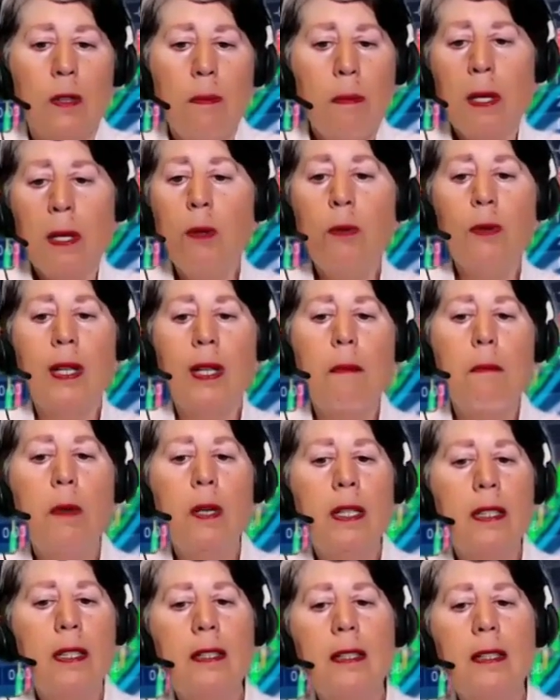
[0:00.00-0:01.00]
Son
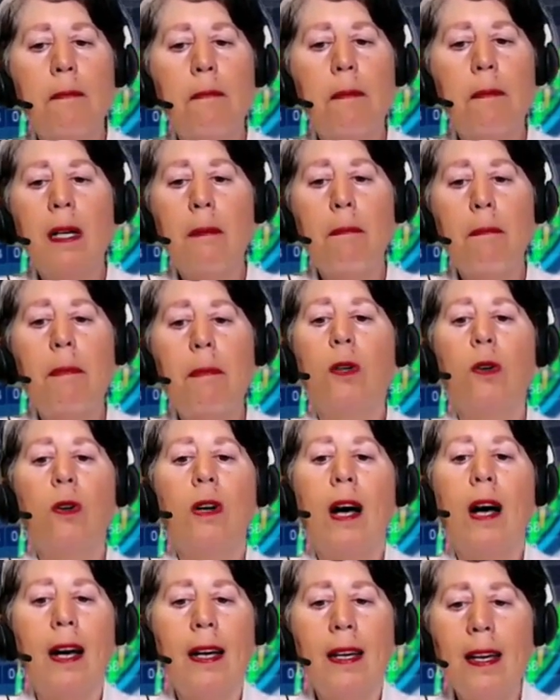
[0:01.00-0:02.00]
preguntas muy simples,
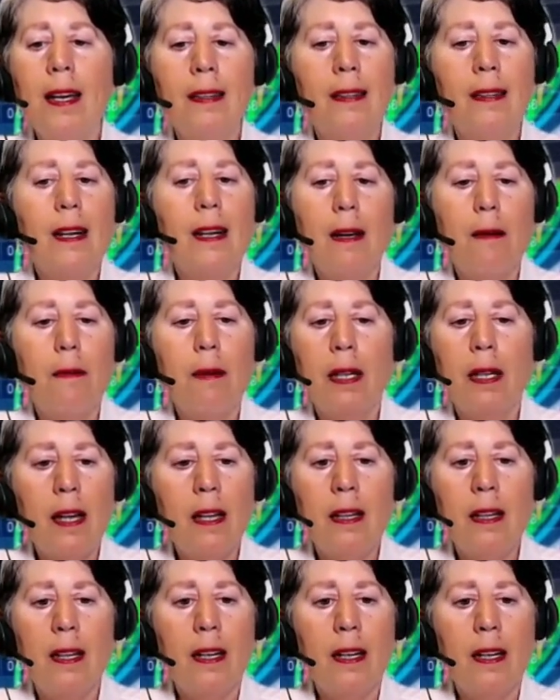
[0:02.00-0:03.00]
pero ahí están las
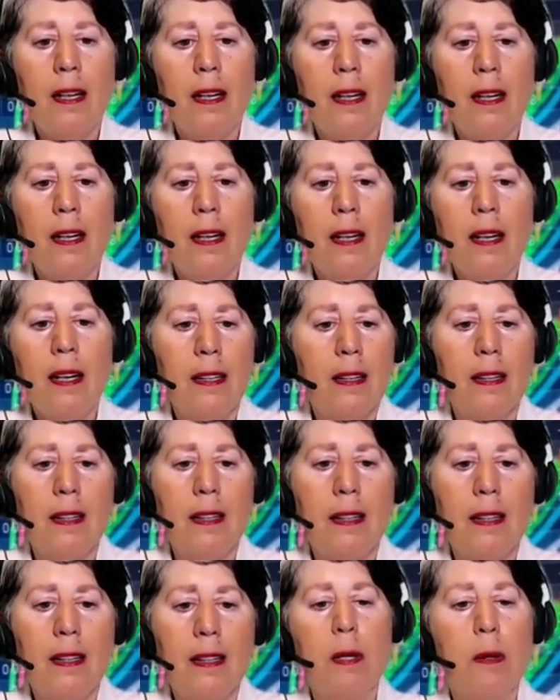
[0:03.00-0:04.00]
verdades
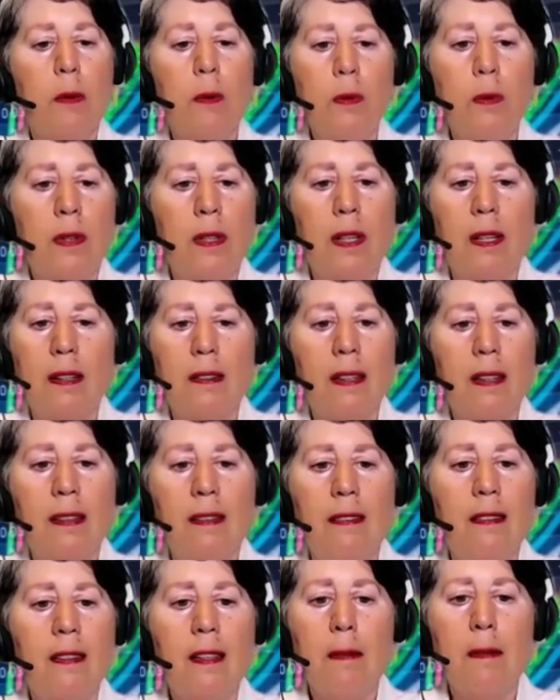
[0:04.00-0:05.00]
grandes en esas
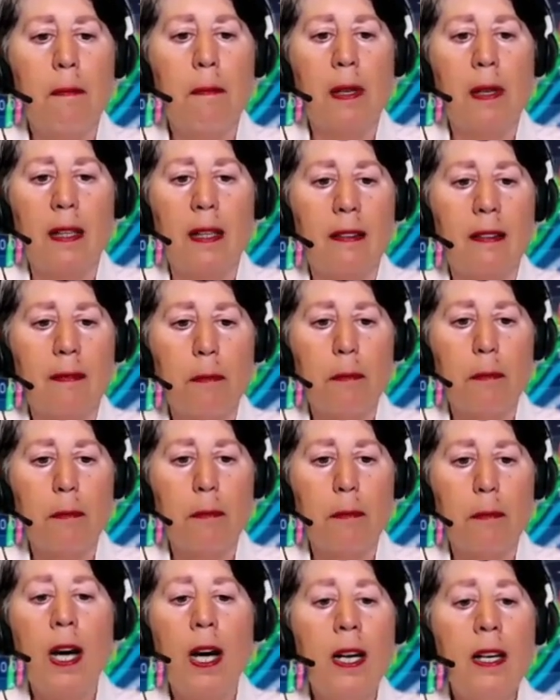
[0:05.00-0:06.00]
preguntas tan
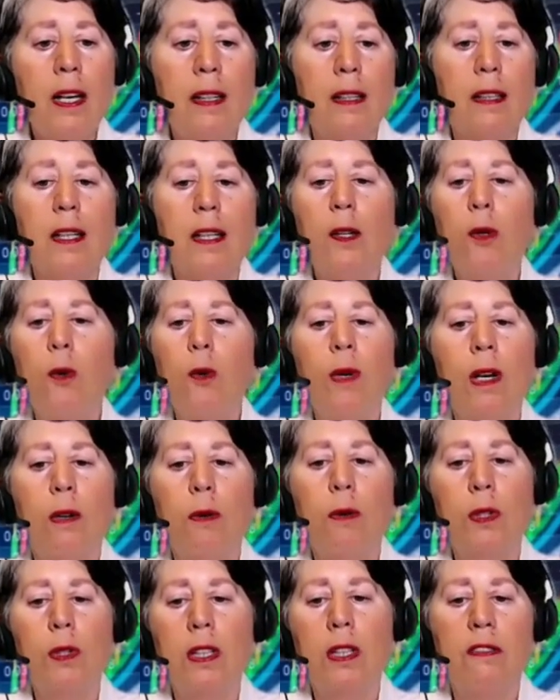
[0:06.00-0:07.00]
simples, porque no
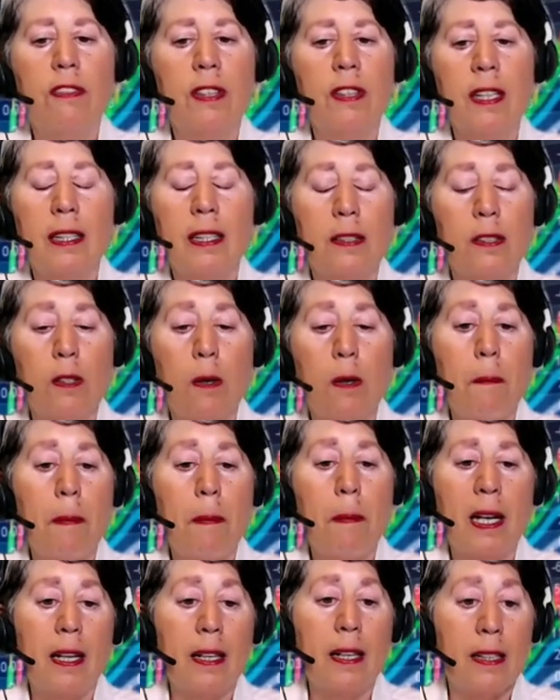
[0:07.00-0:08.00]
hay ninguna
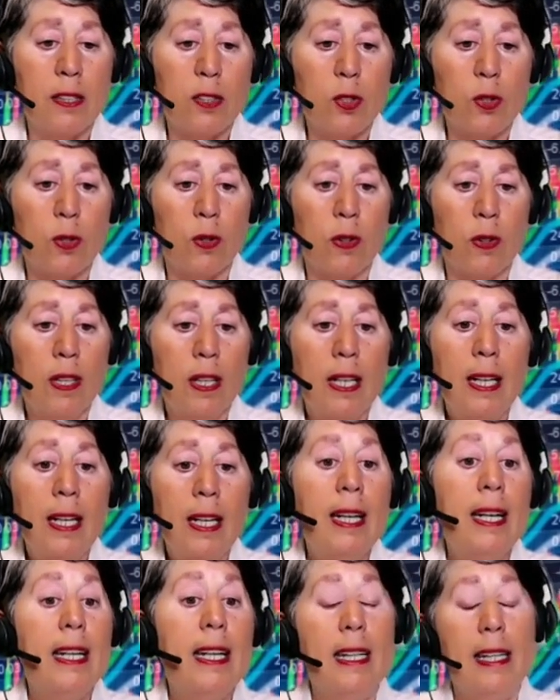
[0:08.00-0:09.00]
justificación para eso.
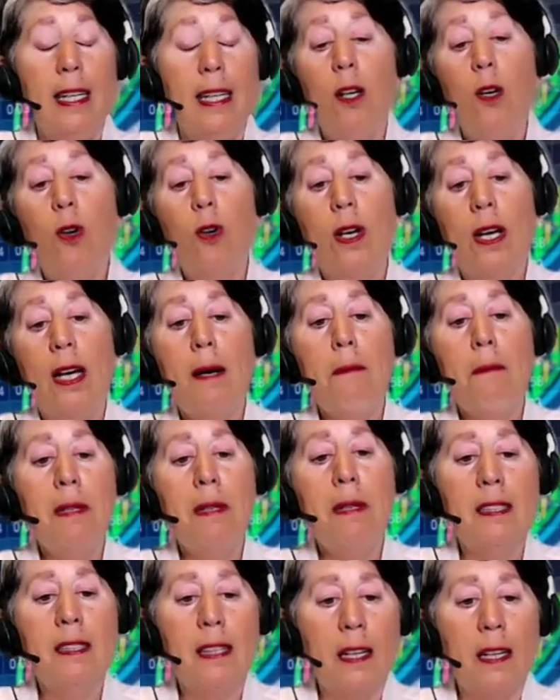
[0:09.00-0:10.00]
Y lo que
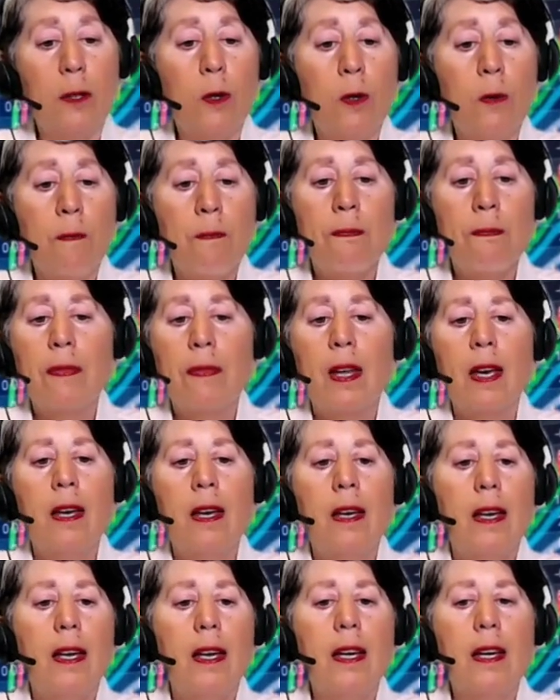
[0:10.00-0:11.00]
ha pasado
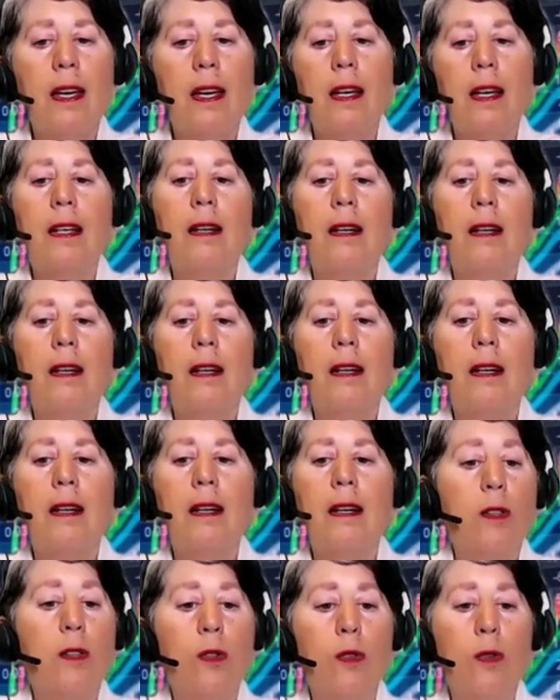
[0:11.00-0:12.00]
es que a través
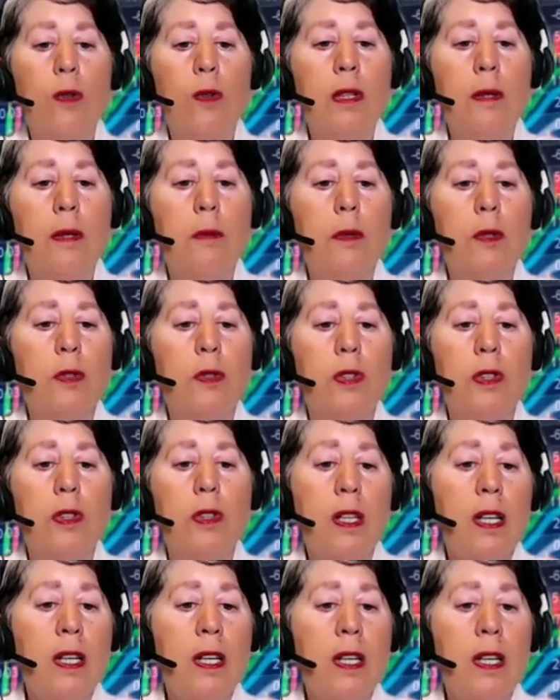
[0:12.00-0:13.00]
de
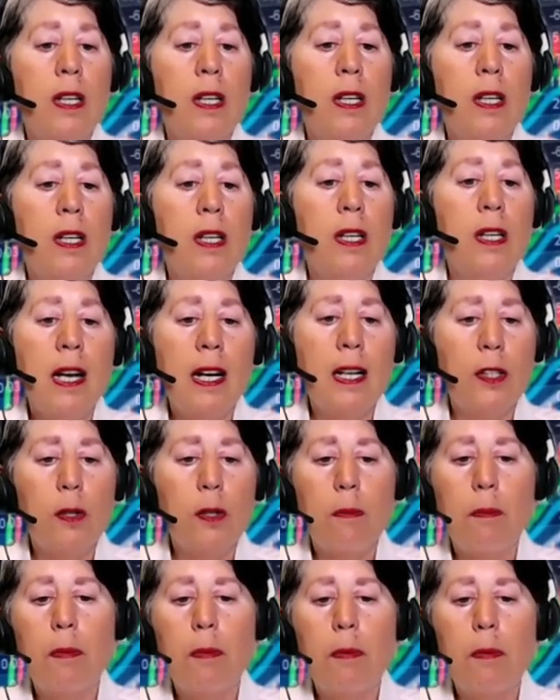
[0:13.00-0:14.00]
estos últimos 100
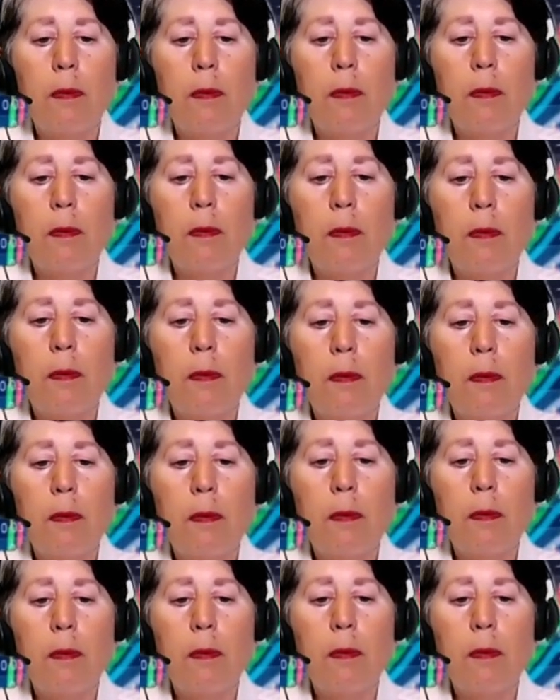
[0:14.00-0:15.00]
años, puedo decir
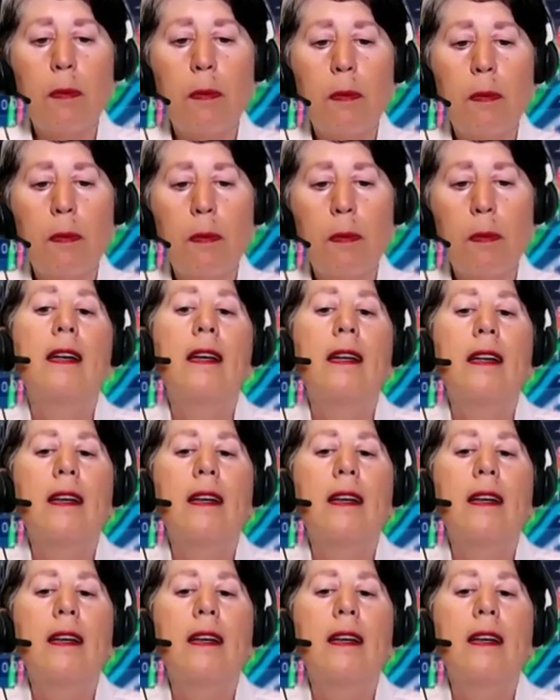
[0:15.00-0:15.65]
más o menos,